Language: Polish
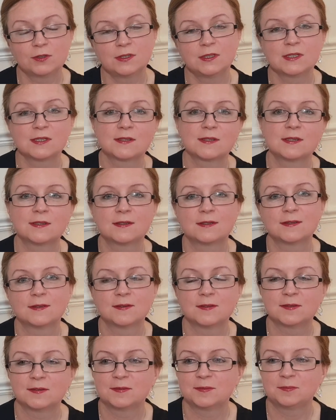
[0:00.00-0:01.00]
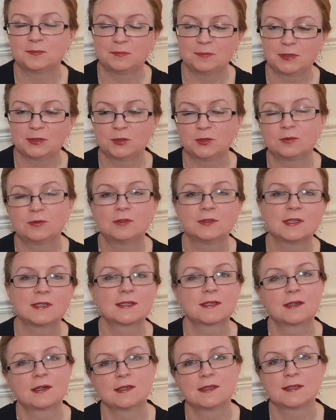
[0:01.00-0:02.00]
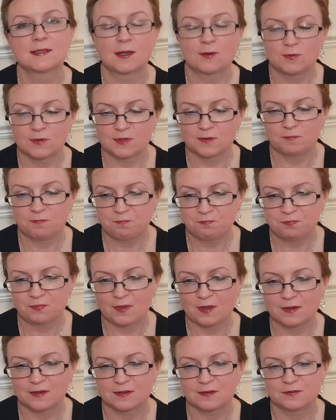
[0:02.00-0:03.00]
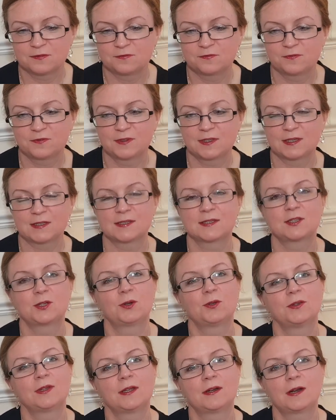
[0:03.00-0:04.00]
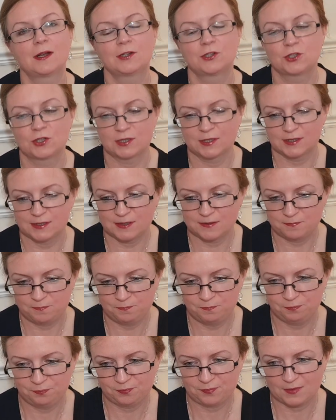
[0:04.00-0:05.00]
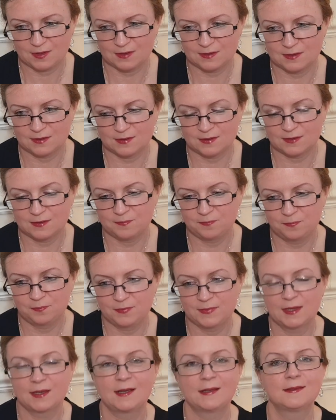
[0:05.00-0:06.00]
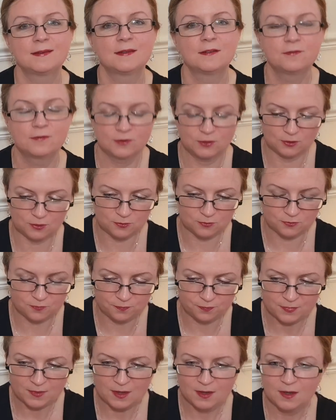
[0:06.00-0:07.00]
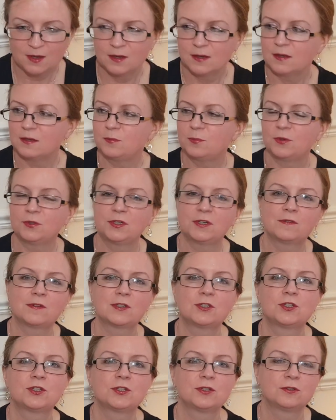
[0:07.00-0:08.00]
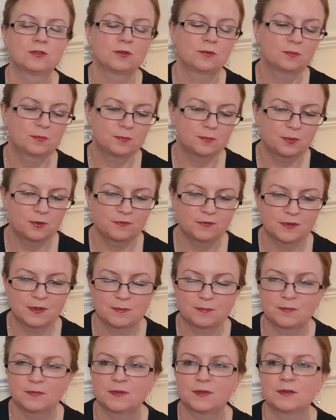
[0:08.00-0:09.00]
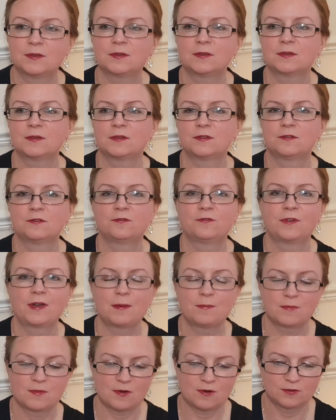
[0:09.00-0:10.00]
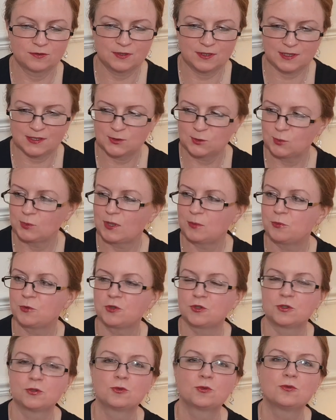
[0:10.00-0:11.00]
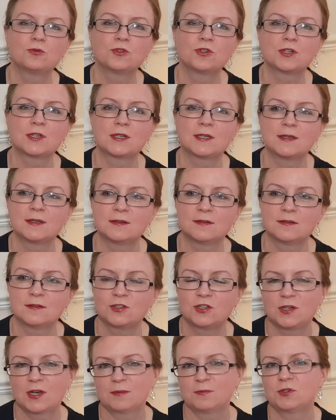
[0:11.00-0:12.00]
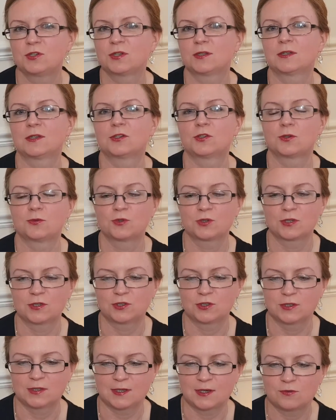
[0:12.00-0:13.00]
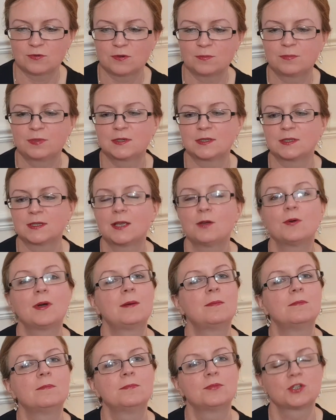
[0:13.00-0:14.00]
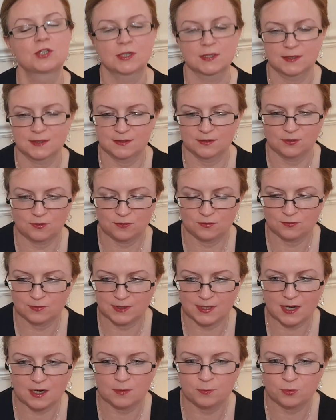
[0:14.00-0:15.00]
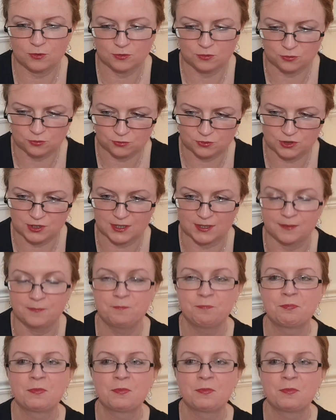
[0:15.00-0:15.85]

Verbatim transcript: i niestety y, będą one skręcały w tę stronę raczej e, negatywną, e, ponieważ no, powiem Wam od razu na początku, że źle mi się tę książkę czytało, brnęłam przez nią jak po grudzie.